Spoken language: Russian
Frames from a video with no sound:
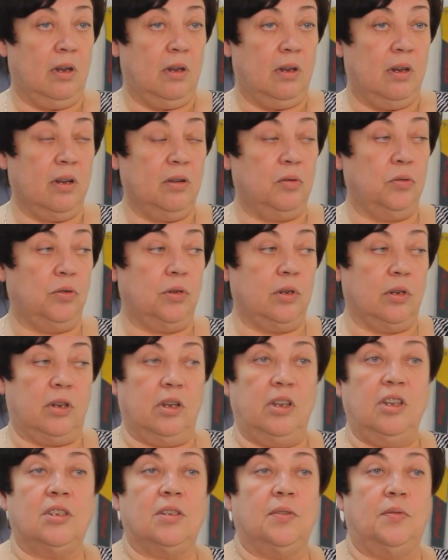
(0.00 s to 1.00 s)
Да, то есть
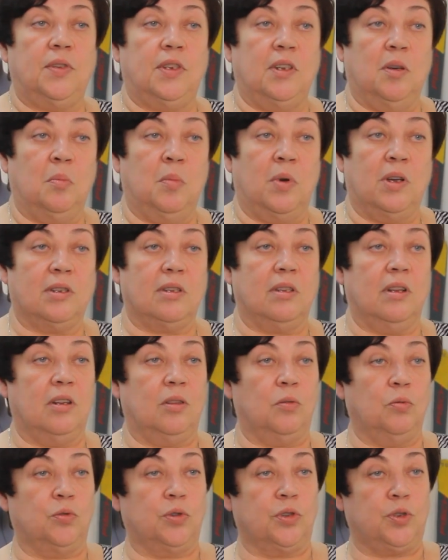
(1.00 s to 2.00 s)
это не совсем масло,
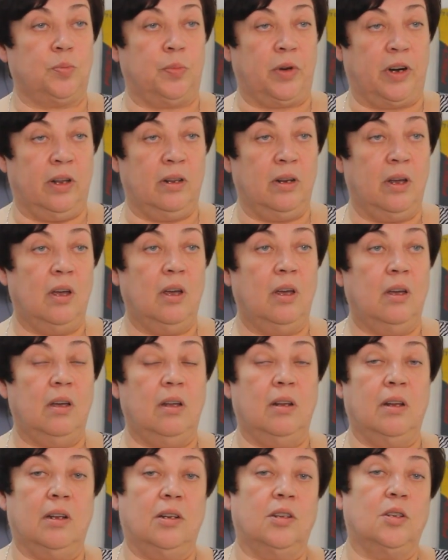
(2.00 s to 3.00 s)
это уже спред,
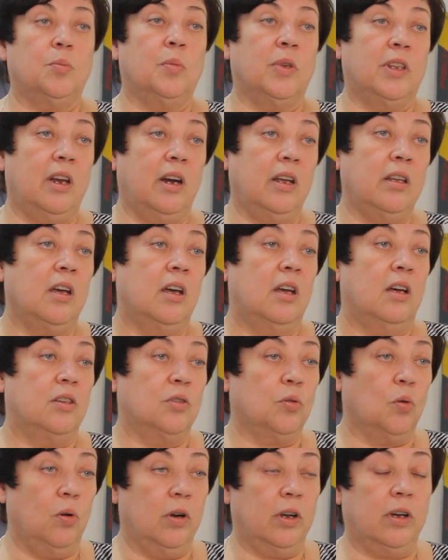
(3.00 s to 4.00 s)
и надо смотреть,
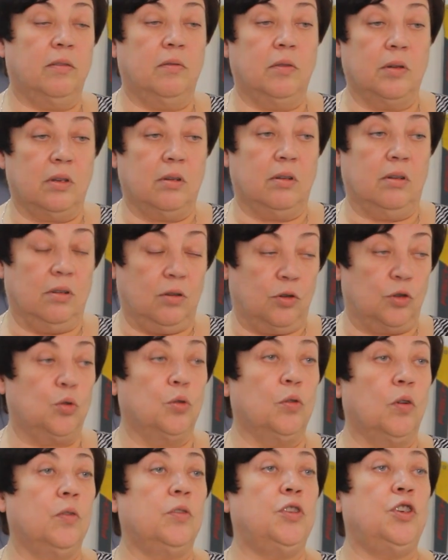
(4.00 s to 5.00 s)
сколько вот, э,
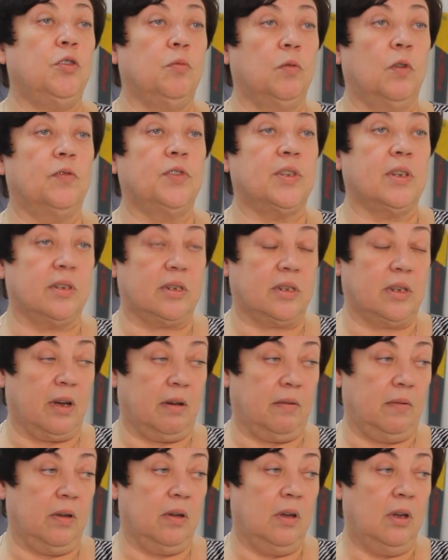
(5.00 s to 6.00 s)
что, чего в
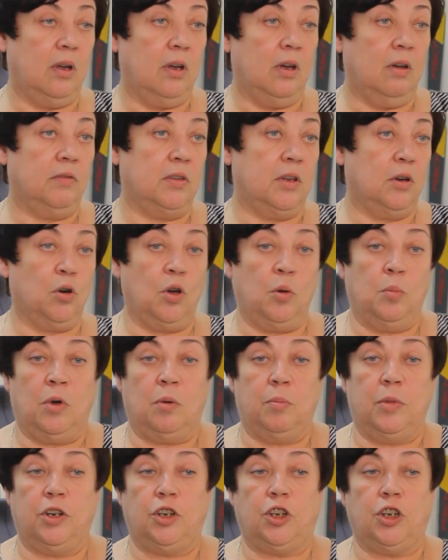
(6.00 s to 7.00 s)
составе. Второе,
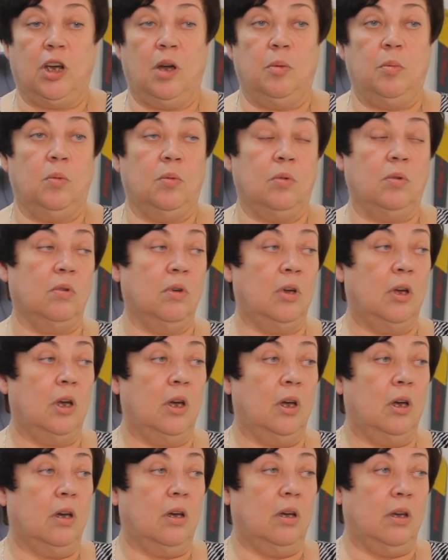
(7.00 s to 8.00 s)
мы обращаем,
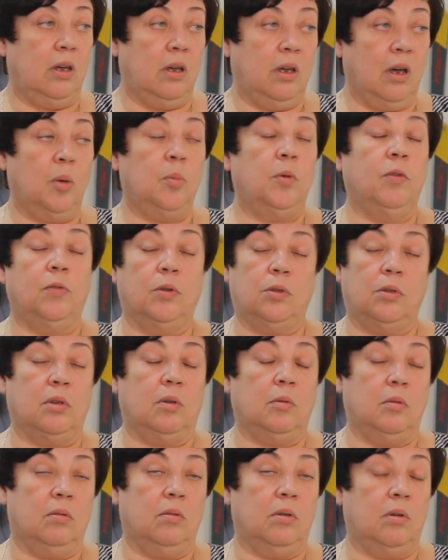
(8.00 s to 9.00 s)
э, и я бы вот
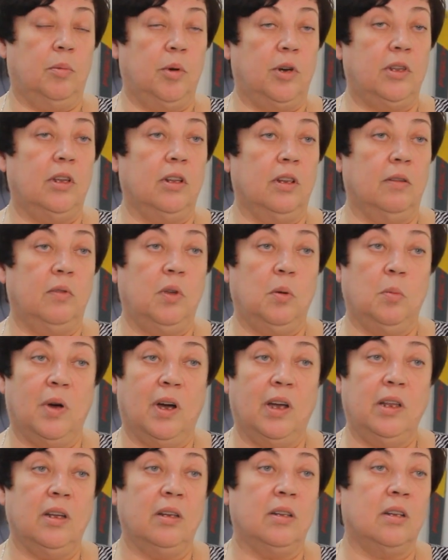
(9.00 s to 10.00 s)
э, обратила
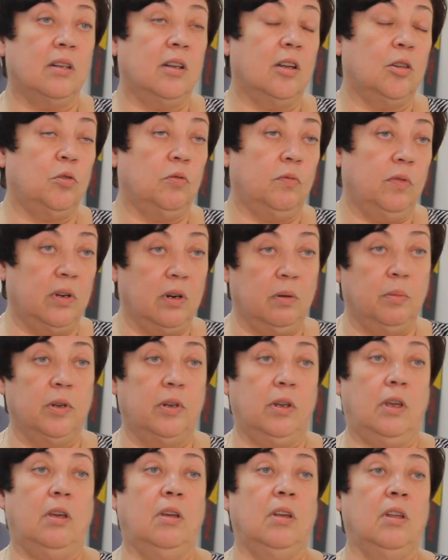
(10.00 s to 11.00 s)
внимание на дату
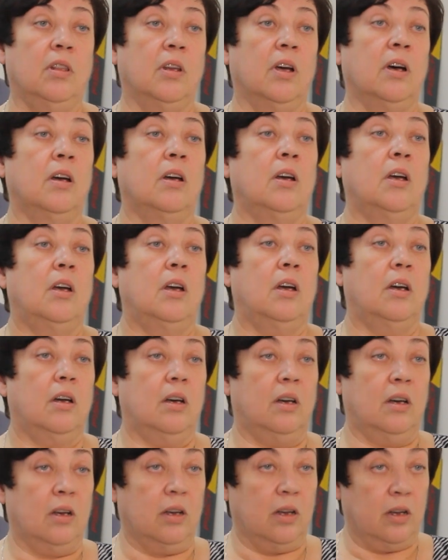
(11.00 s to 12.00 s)
выработки и на
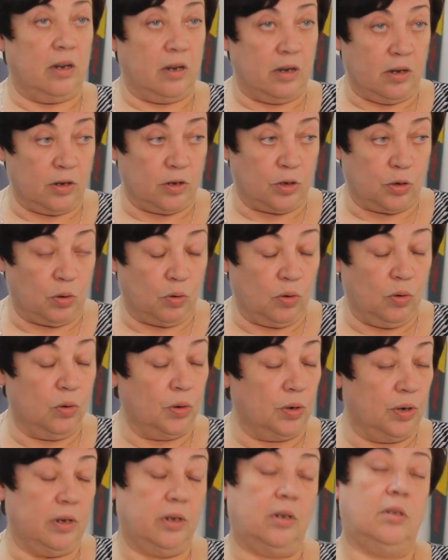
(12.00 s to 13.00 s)
э, срок
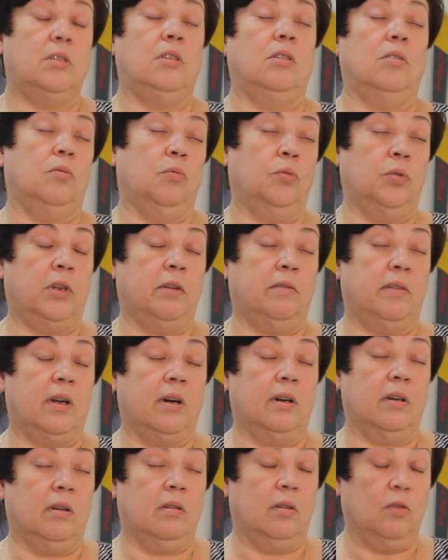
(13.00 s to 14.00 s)
годности у
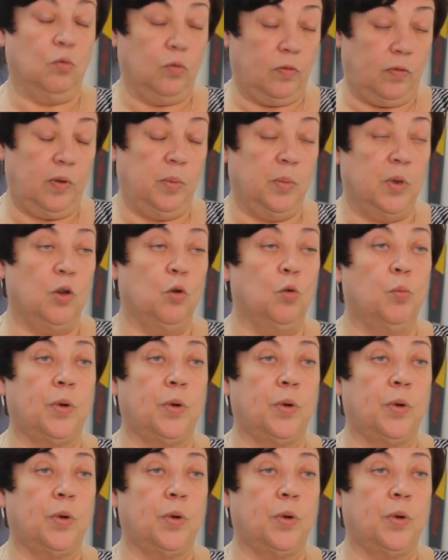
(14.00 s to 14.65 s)
товара, именно у